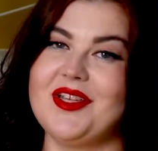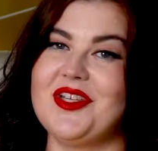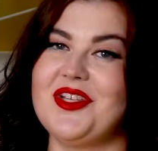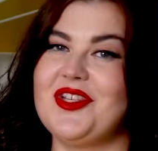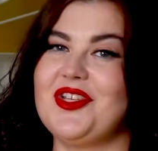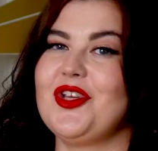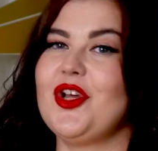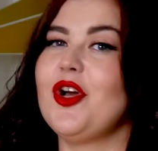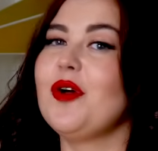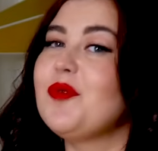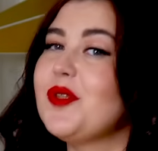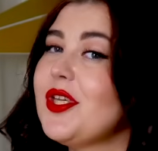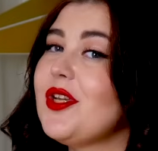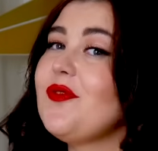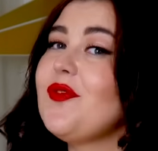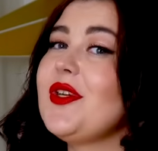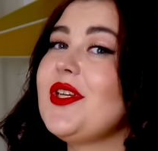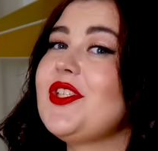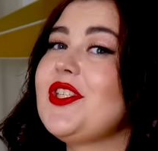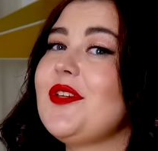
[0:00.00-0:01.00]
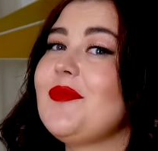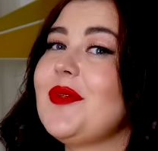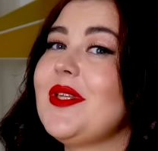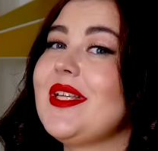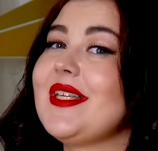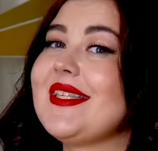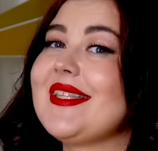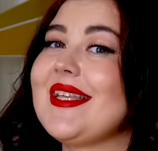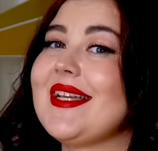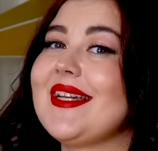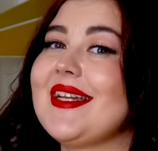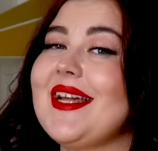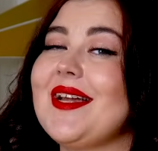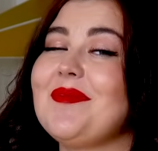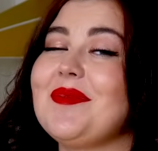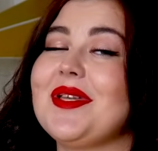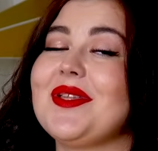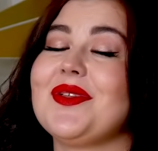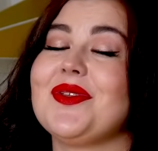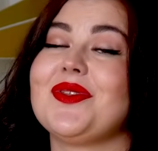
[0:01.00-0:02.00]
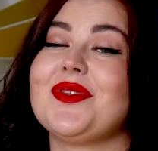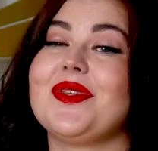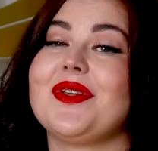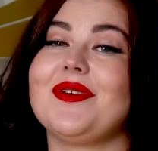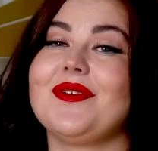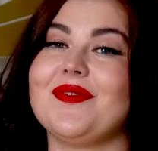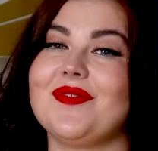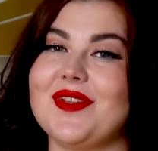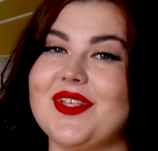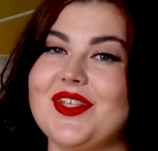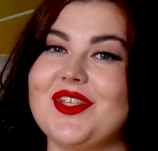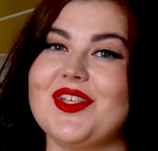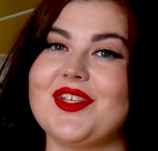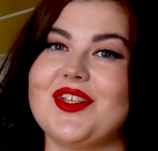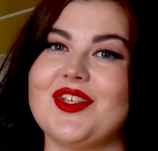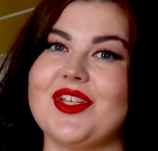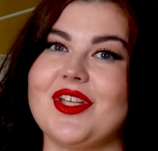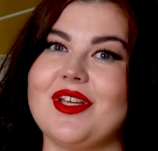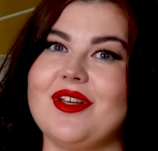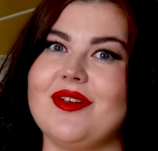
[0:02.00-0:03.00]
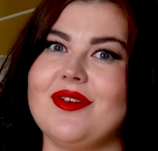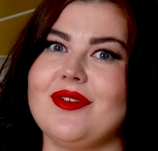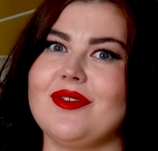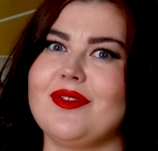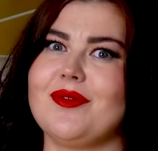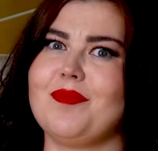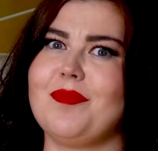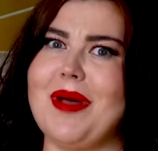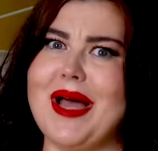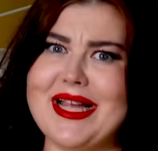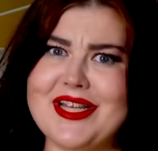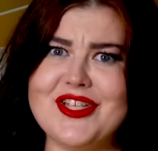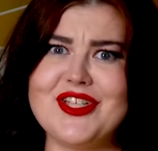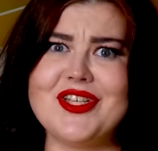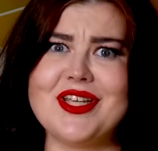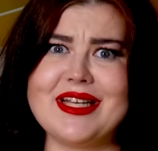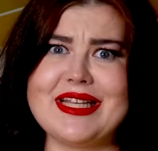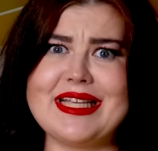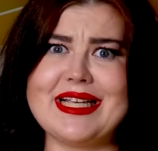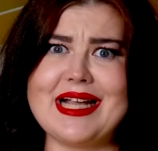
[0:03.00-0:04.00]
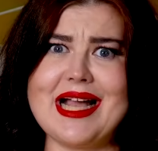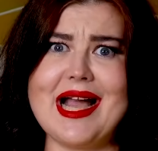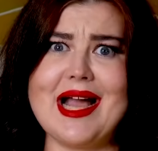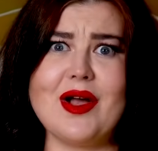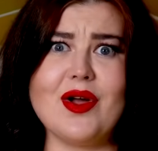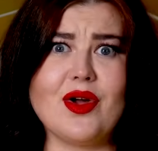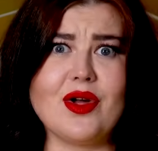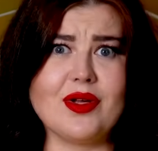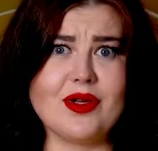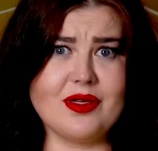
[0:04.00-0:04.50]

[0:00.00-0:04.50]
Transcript: Jeśli obserwujecie mnie na Instagramie, no to wiecie, że od października